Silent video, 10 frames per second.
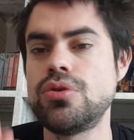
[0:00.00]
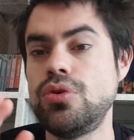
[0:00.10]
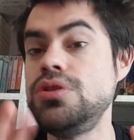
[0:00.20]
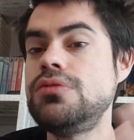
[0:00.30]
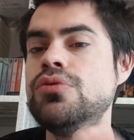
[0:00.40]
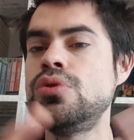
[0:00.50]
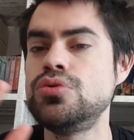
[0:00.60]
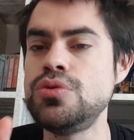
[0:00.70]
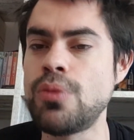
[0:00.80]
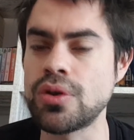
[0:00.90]
au niveau
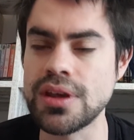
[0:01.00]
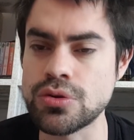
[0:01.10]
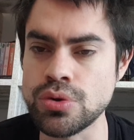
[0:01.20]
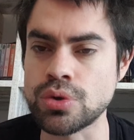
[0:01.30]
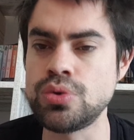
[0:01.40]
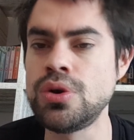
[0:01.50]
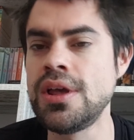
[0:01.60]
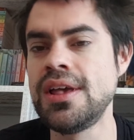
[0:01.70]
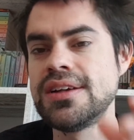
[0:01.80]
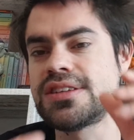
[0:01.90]
du manga surtout,
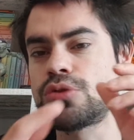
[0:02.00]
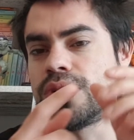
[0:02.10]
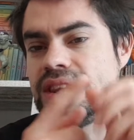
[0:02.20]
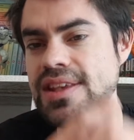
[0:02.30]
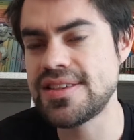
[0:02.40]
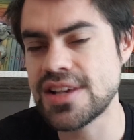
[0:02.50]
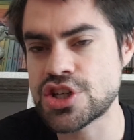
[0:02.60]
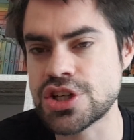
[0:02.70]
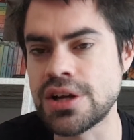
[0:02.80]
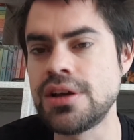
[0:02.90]
que ce soit des
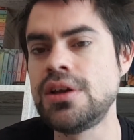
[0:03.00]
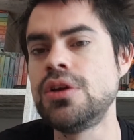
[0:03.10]
achats,